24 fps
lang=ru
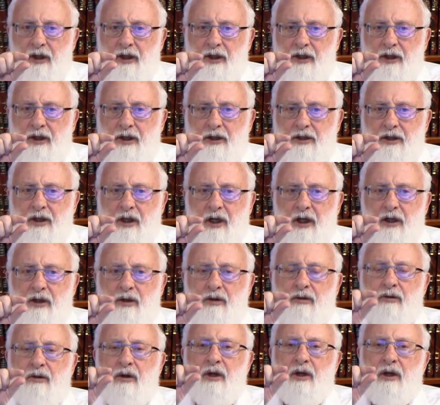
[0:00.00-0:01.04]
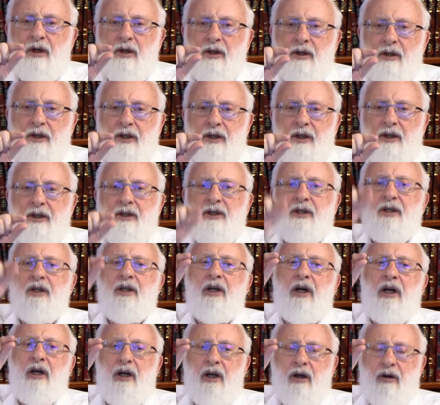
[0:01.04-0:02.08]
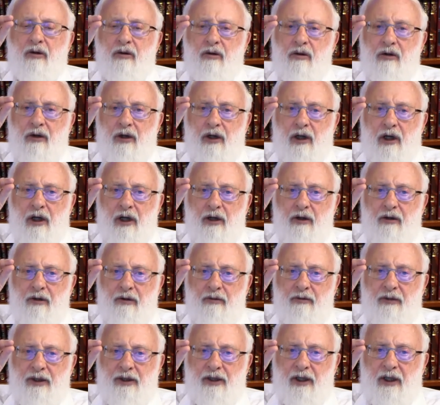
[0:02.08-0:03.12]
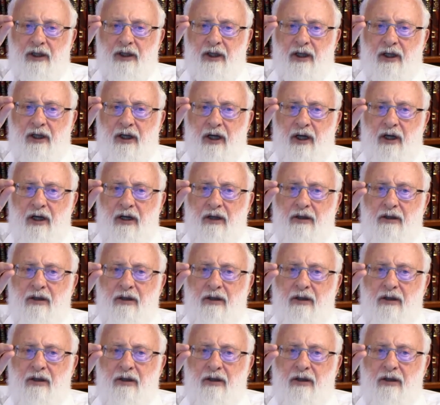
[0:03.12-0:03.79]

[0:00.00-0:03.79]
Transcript: И в этом слое у тебя есть